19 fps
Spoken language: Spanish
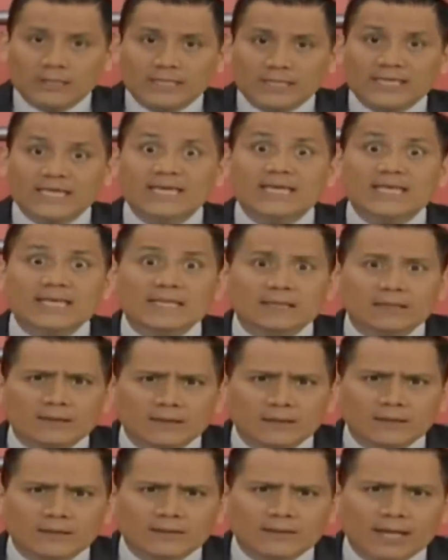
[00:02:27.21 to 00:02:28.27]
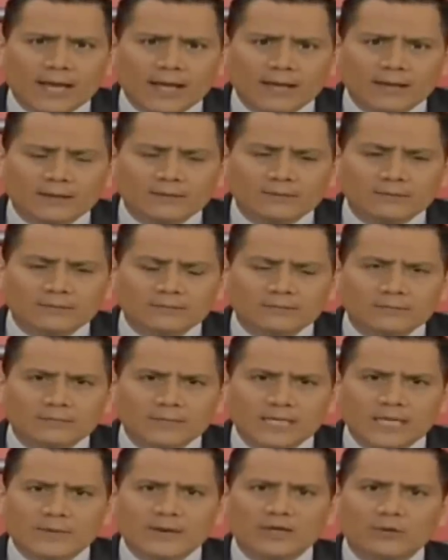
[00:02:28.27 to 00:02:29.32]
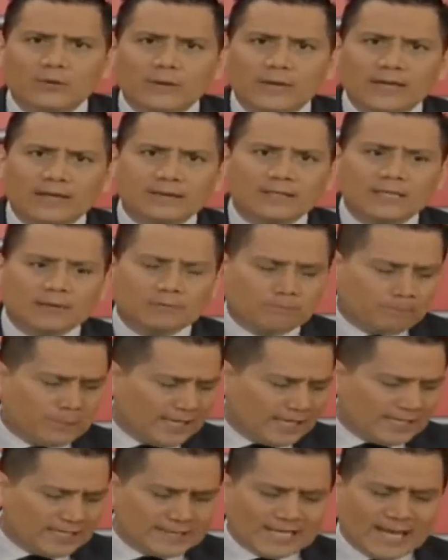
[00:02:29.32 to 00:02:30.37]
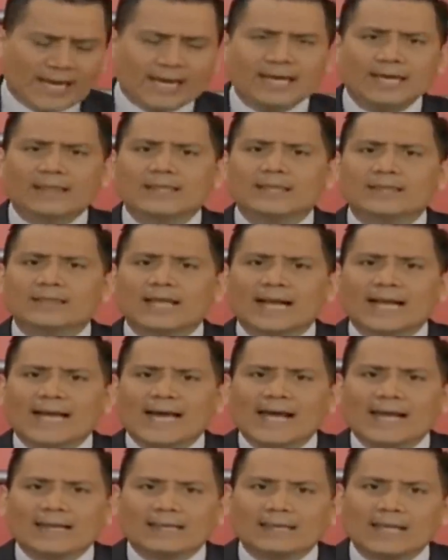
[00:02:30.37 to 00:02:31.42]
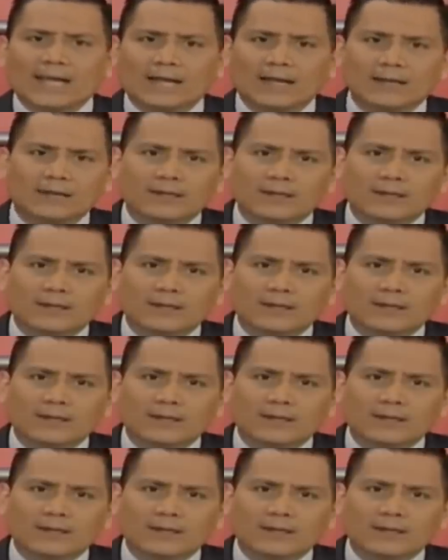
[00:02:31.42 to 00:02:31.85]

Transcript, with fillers: ¿quién está llevando adelante el peritaje de esta carta,